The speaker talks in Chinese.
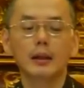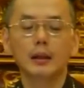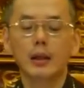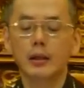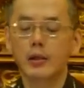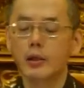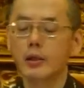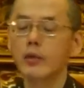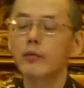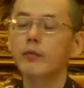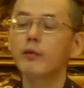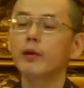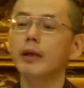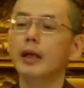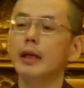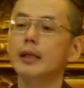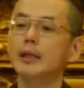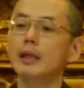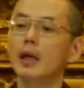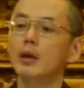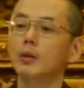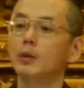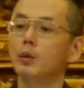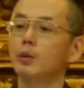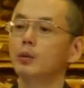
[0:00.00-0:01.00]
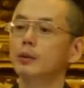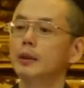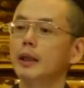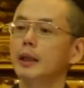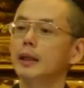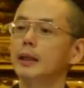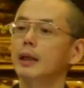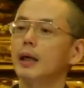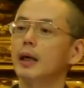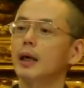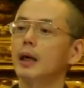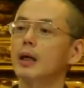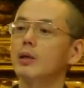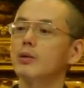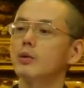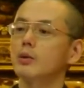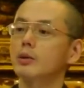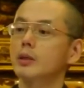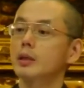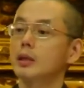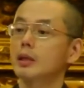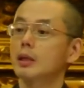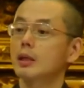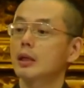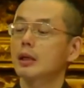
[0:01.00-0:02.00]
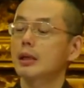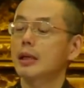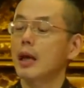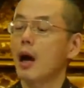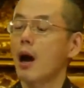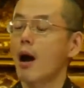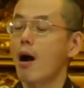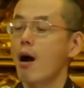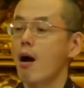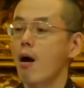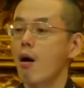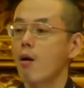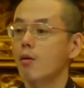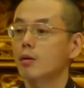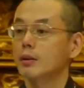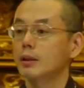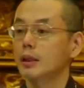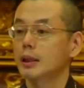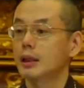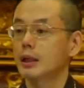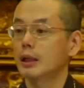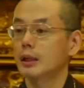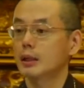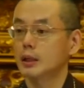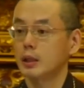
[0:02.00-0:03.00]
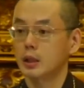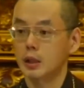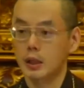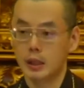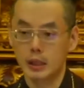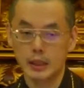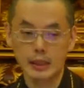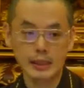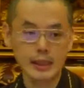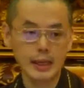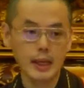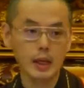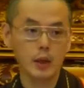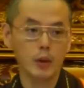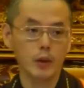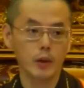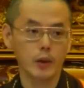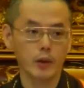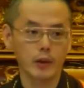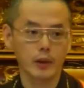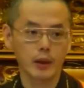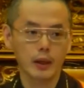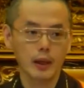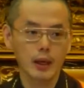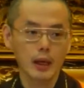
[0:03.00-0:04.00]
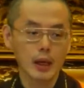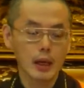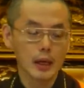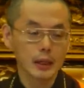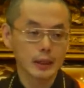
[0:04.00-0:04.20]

那师傅也教徒弟呢，就是要这个持戒律，